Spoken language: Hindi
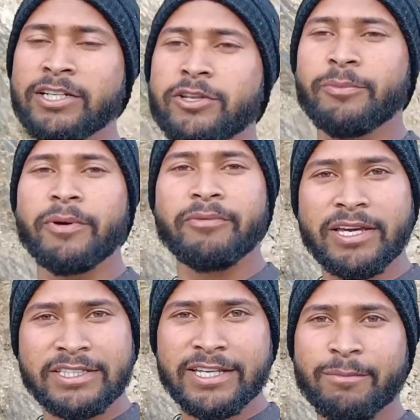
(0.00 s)
तो मैं
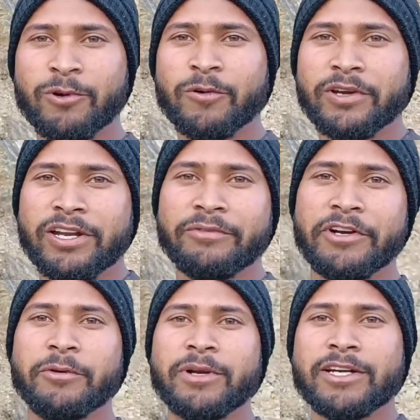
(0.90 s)
वहीं से आप लोगों के लिए
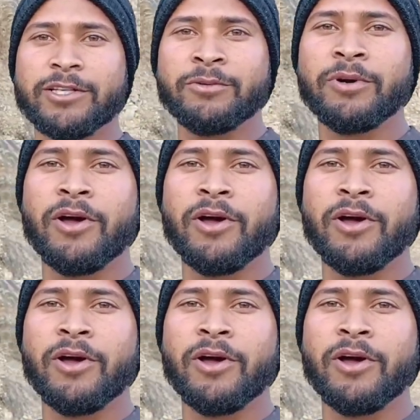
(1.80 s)
वीडियो बनाता हूँ